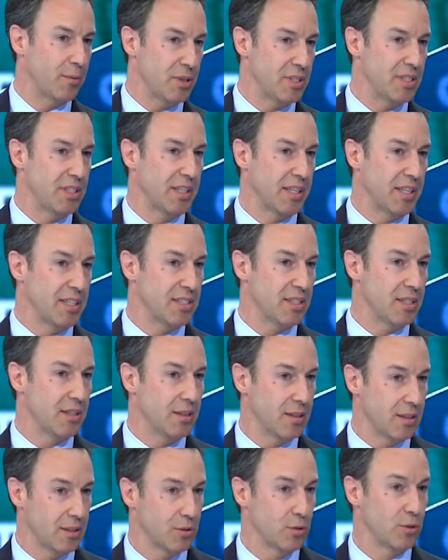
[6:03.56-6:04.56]
questi rischi,
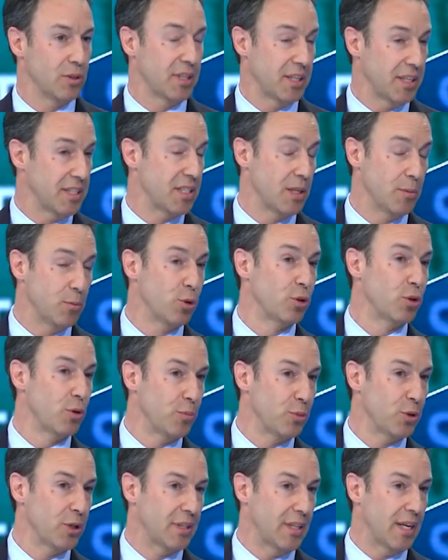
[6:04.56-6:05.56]
sono dei rischi molto
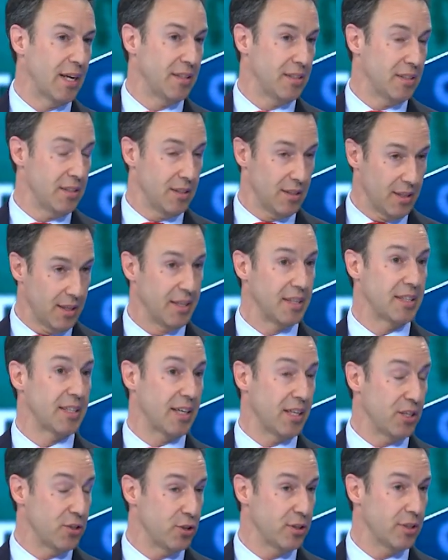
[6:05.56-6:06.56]
importanti e in
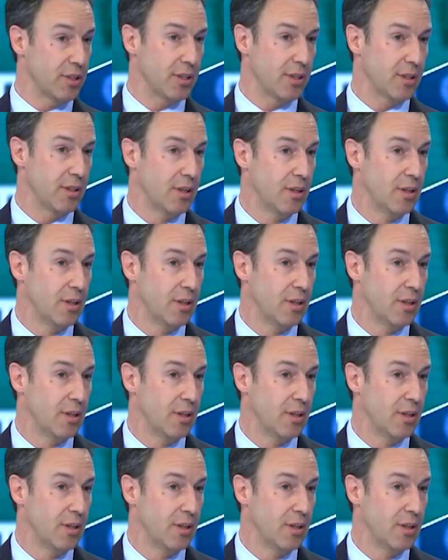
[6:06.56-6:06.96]
crescita